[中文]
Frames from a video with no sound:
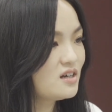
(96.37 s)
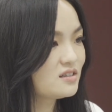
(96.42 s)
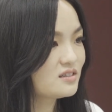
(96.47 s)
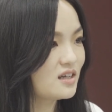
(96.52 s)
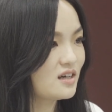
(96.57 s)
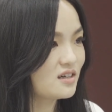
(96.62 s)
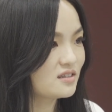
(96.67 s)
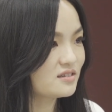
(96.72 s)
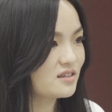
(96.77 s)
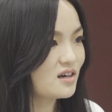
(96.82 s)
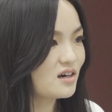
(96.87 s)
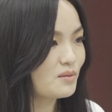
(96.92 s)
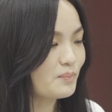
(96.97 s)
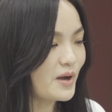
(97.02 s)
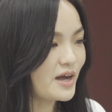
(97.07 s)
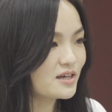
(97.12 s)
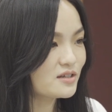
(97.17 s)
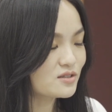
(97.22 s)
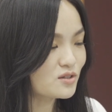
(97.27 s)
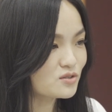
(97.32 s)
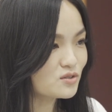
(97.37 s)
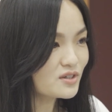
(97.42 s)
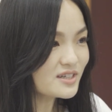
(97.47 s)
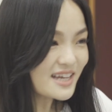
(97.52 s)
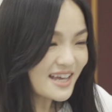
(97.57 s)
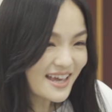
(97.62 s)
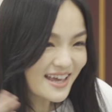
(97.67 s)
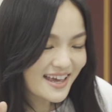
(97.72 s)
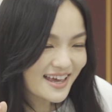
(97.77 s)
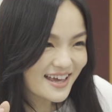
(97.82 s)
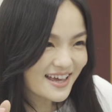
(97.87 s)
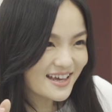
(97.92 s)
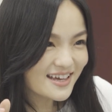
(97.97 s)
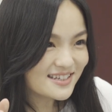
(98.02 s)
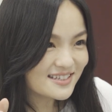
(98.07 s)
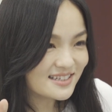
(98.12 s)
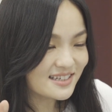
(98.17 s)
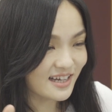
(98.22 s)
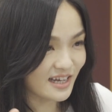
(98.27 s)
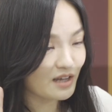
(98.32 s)
那当然拍的时候说耶
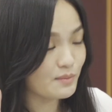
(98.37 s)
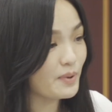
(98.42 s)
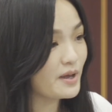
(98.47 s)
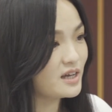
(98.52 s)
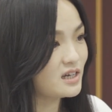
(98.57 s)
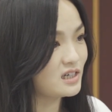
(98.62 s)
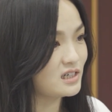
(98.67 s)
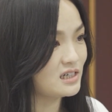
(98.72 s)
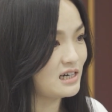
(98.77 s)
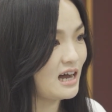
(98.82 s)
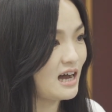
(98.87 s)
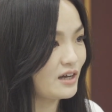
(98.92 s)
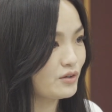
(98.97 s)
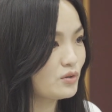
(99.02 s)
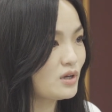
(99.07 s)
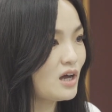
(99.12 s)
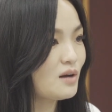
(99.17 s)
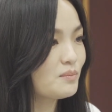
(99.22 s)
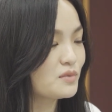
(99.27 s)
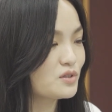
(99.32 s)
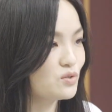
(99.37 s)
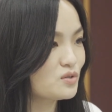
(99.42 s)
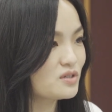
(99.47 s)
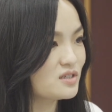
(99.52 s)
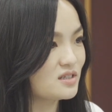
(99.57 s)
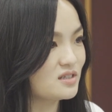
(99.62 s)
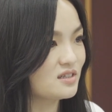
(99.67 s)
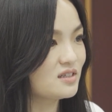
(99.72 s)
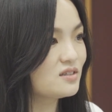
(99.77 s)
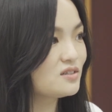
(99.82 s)
是可以配合啊，因为他们就是